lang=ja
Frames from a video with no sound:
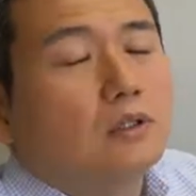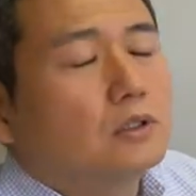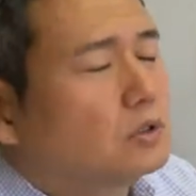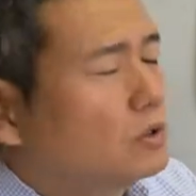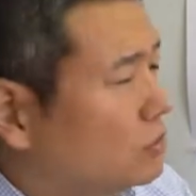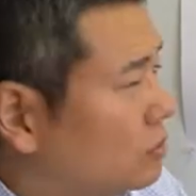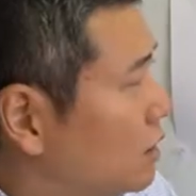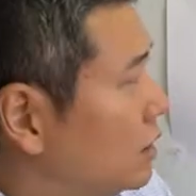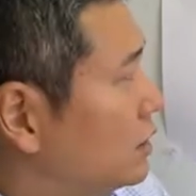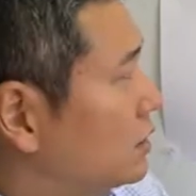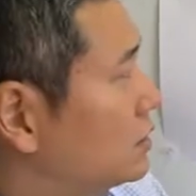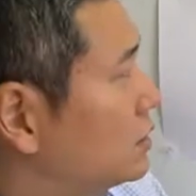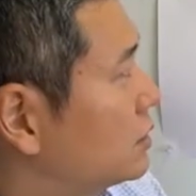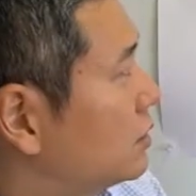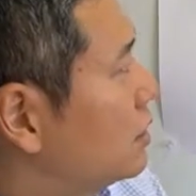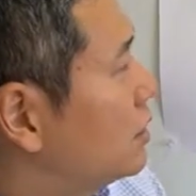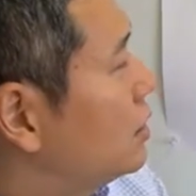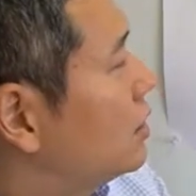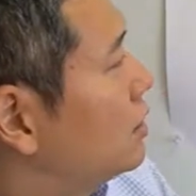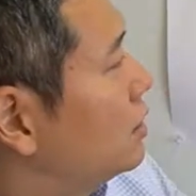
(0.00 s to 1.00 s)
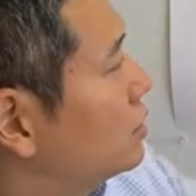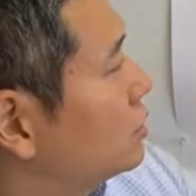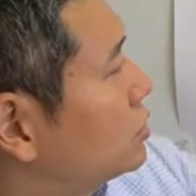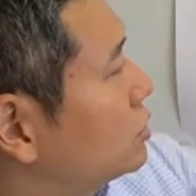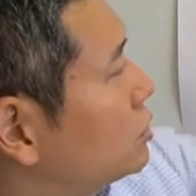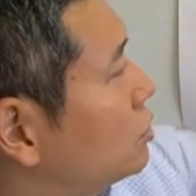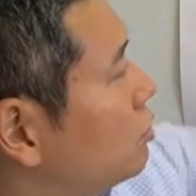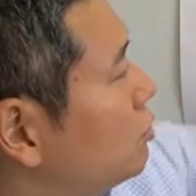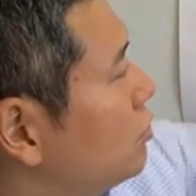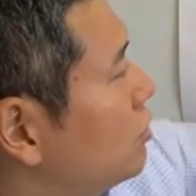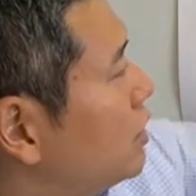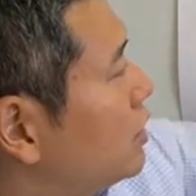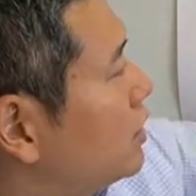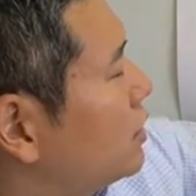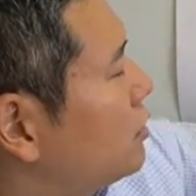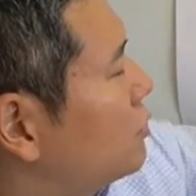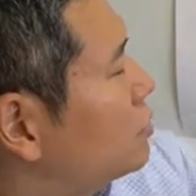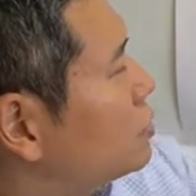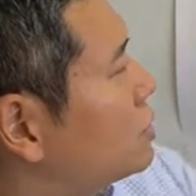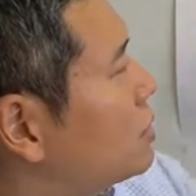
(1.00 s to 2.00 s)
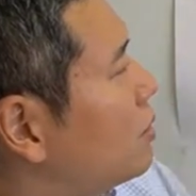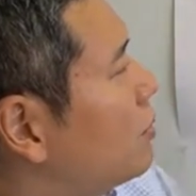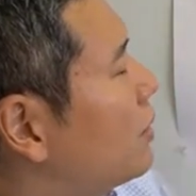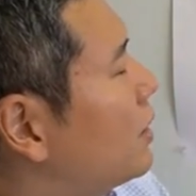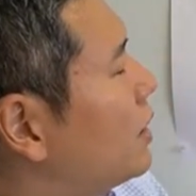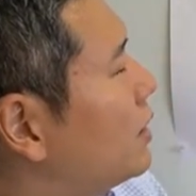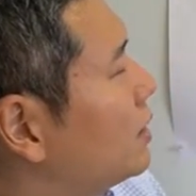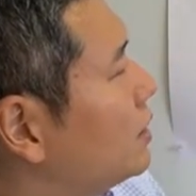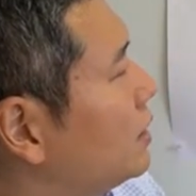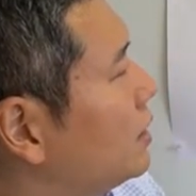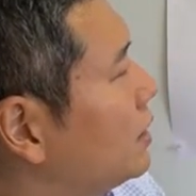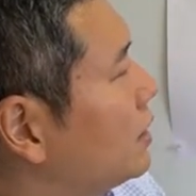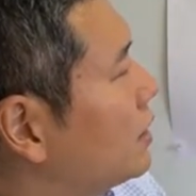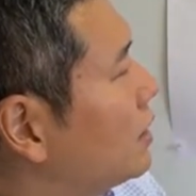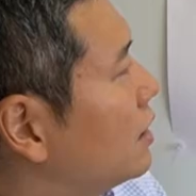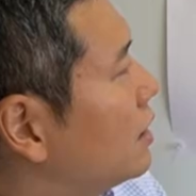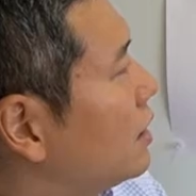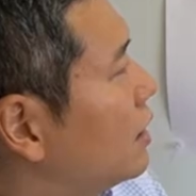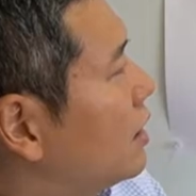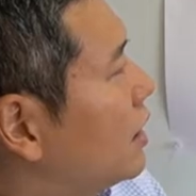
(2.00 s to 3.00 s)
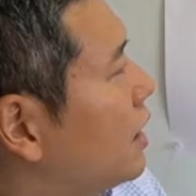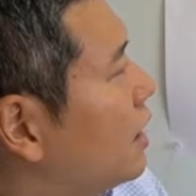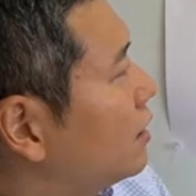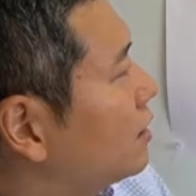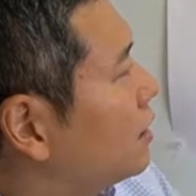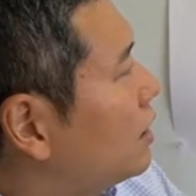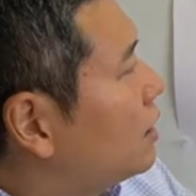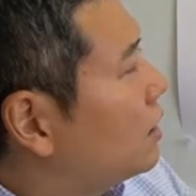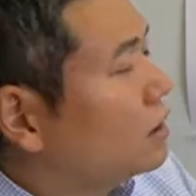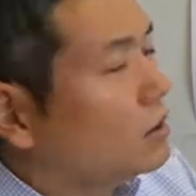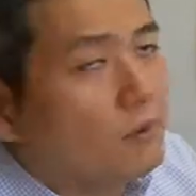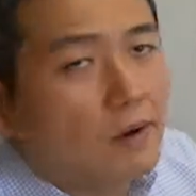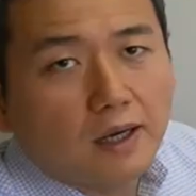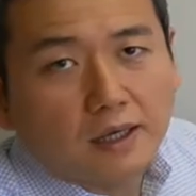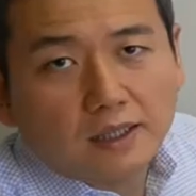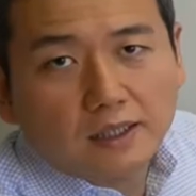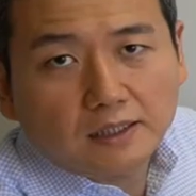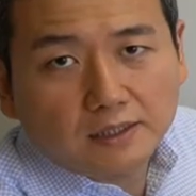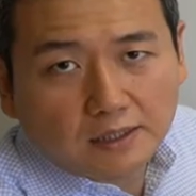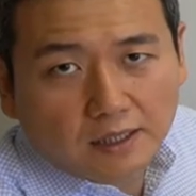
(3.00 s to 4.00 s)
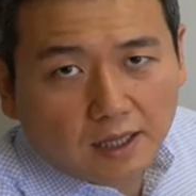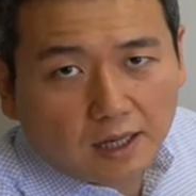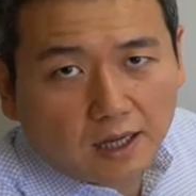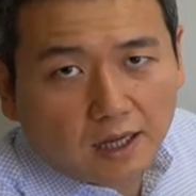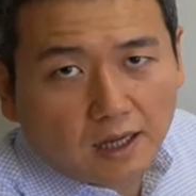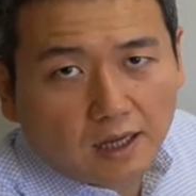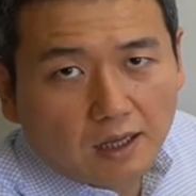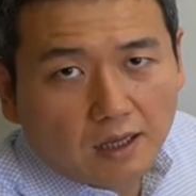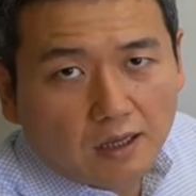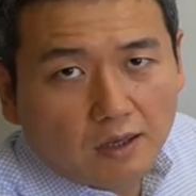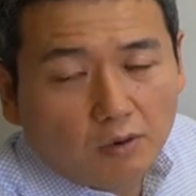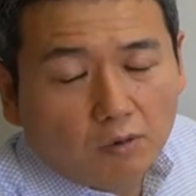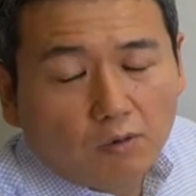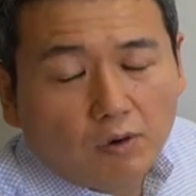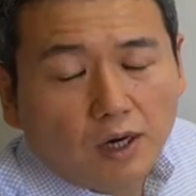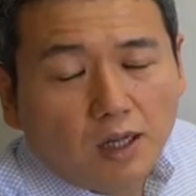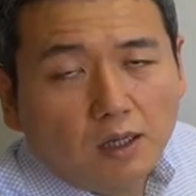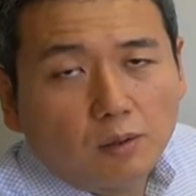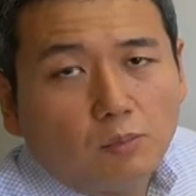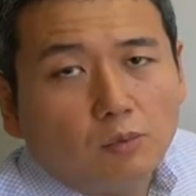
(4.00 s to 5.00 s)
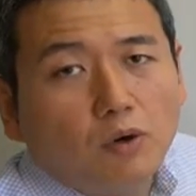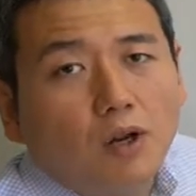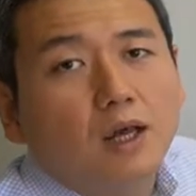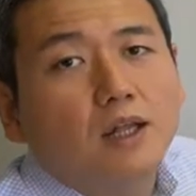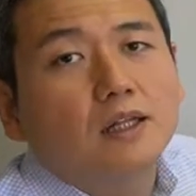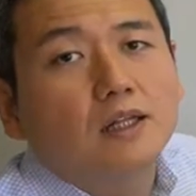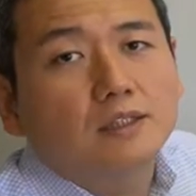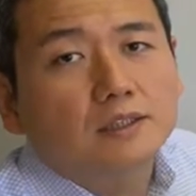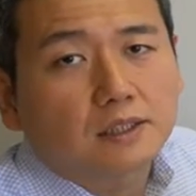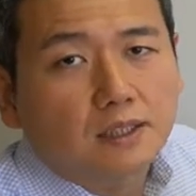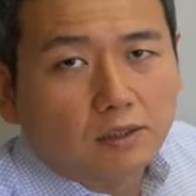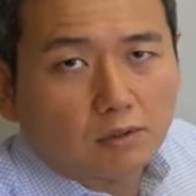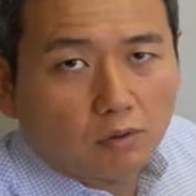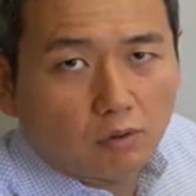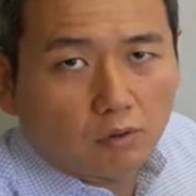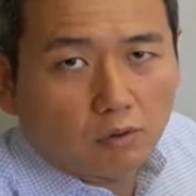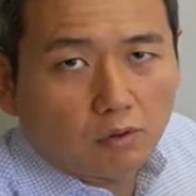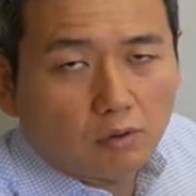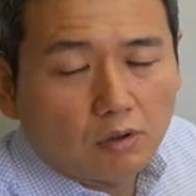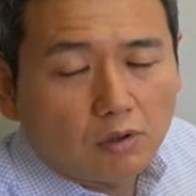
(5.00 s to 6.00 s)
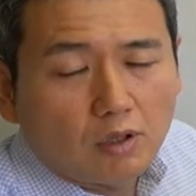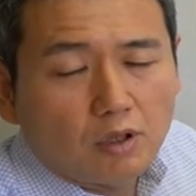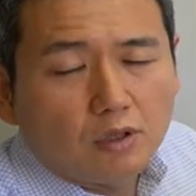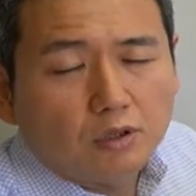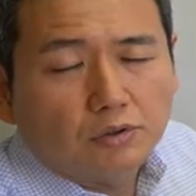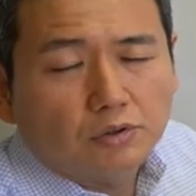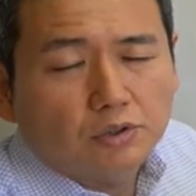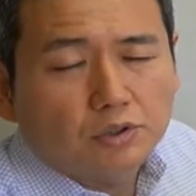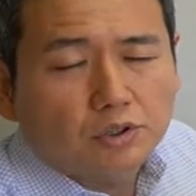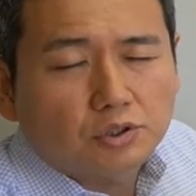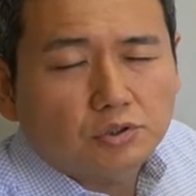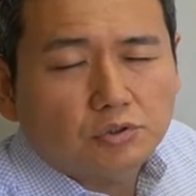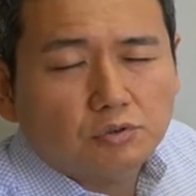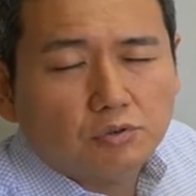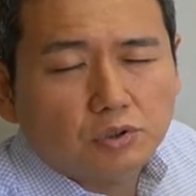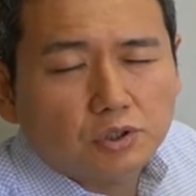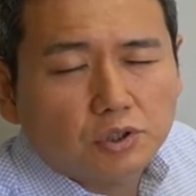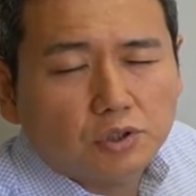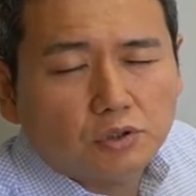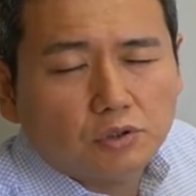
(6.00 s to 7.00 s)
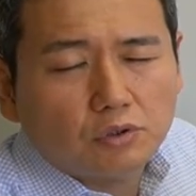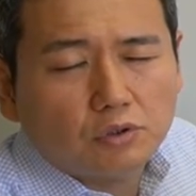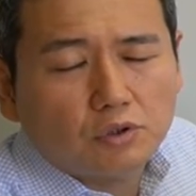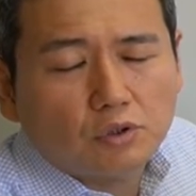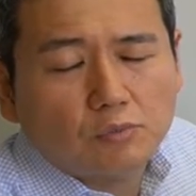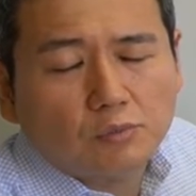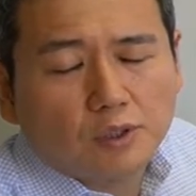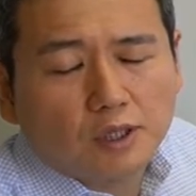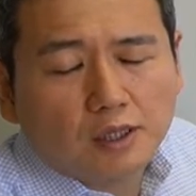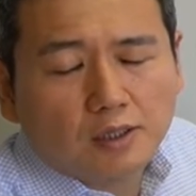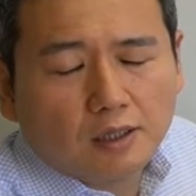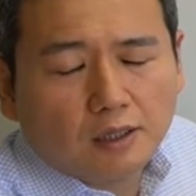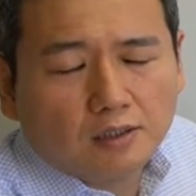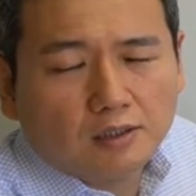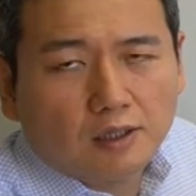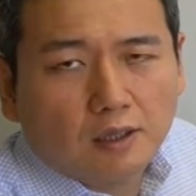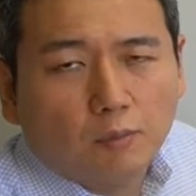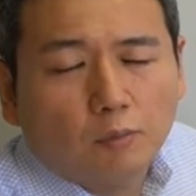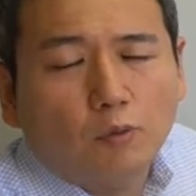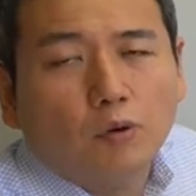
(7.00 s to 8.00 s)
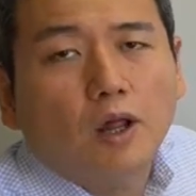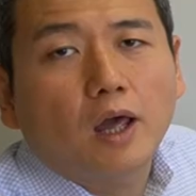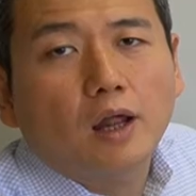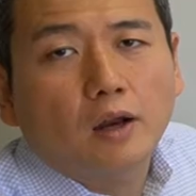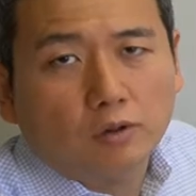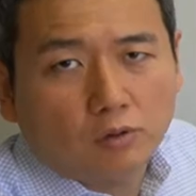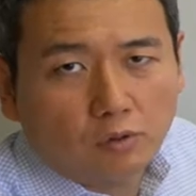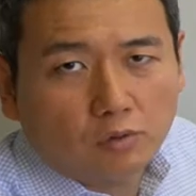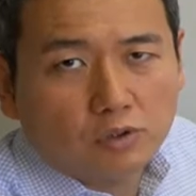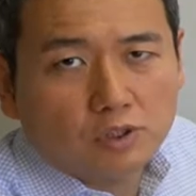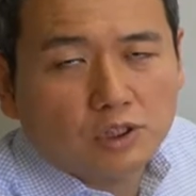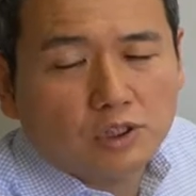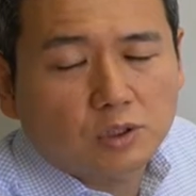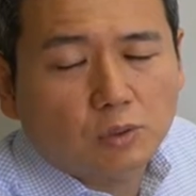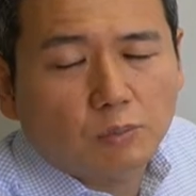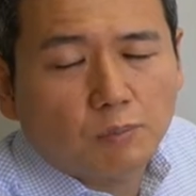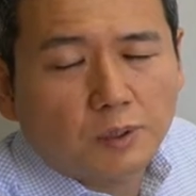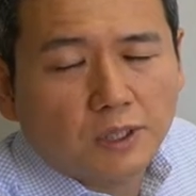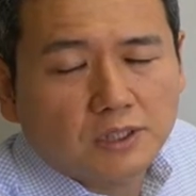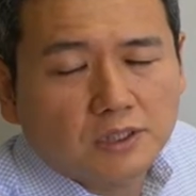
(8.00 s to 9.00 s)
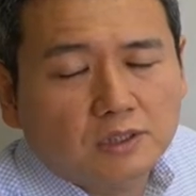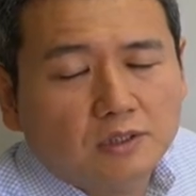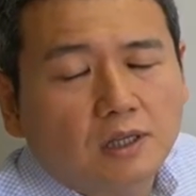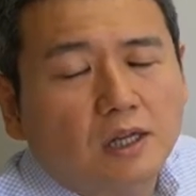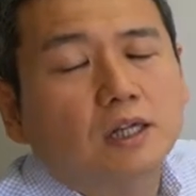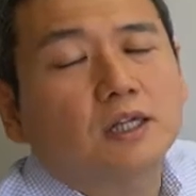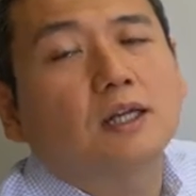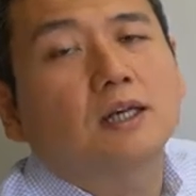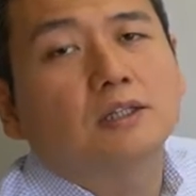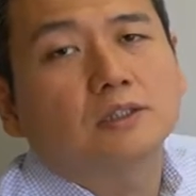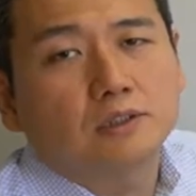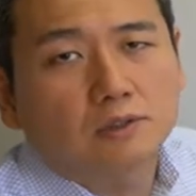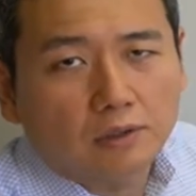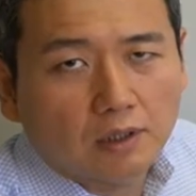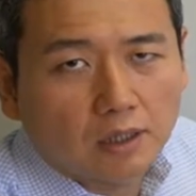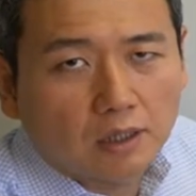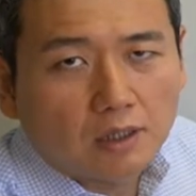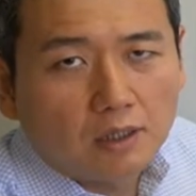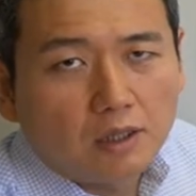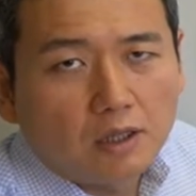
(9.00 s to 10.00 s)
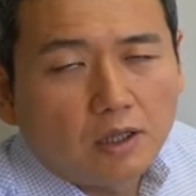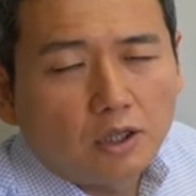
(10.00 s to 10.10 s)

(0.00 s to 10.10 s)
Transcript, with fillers: そうなんです懲役をした場合に働くわけですからお金もらえるんですけど普通の給料みたいにたくさんもらえるとちっとも罰にならないですよね